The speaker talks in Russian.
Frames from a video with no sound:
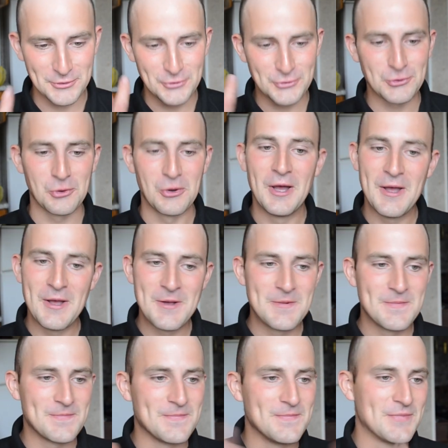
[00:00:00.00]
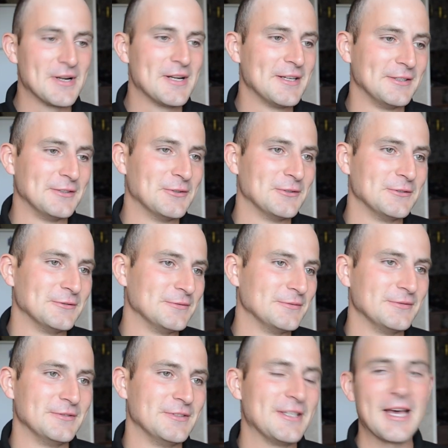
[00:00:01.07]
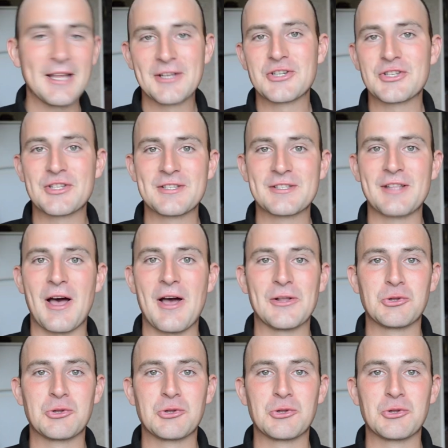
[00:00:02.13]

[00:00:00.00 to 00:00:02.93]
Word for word: То есть, ну, блин, ну, я даже не знаю.